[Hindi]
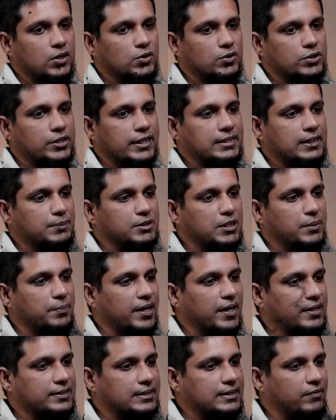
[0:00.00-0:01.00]
तो शेख सबसे
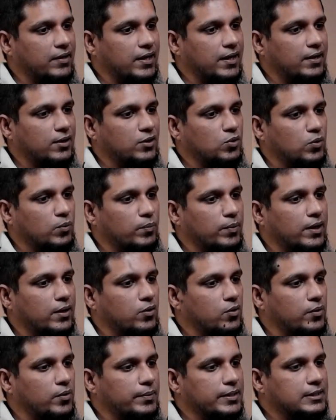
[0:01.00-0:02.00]
पहला सवाल तो
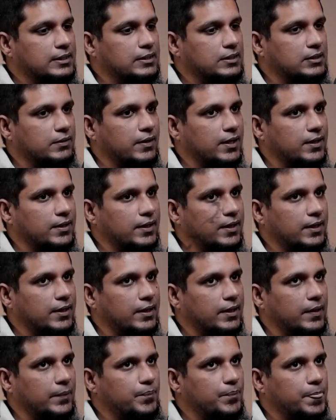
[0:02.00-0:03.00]
बड़ा कॉमन सा सवाल ये
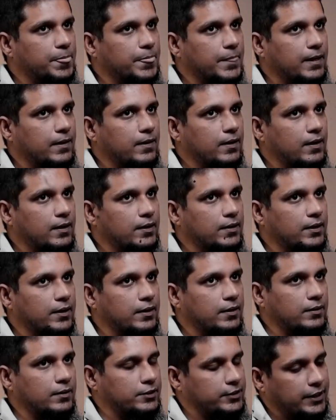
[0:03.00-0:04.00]
कि
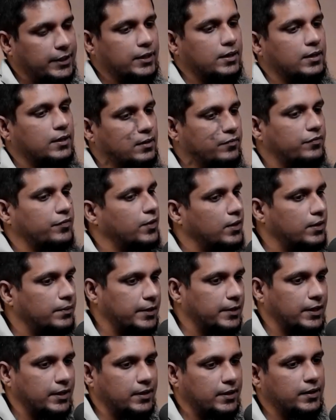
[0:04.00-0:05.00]
ये
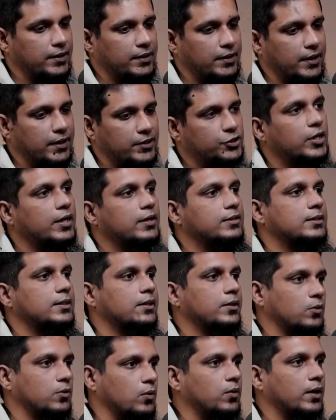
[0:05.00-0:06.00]
कंफर्म है कि ये एक
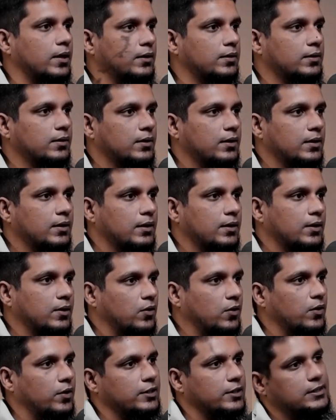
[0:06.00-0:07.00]
शख्स ही होगा
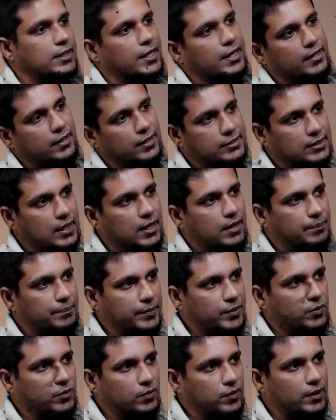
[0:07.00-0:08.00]
और इसका एक
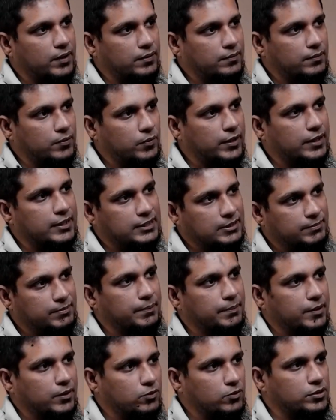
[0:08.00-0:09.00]
निज़ाम भी होगा क्योंकि इस
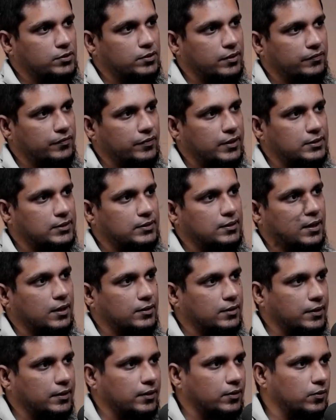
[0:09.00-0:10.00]
पर भी कुछ डिफरेंस
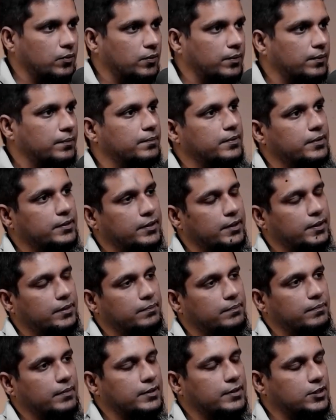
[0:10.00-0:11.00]
लाते हैं लोग
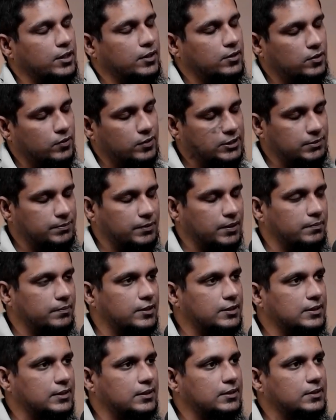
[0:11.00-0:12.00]
ये मैं चाहता हूँ इसमें
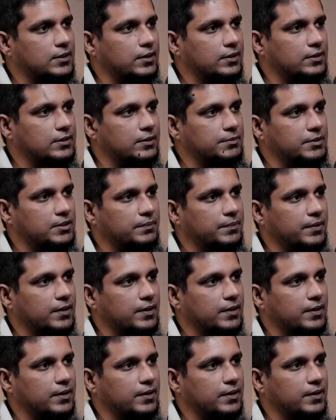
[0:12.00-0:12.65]
हम डिस्कस करें सबसे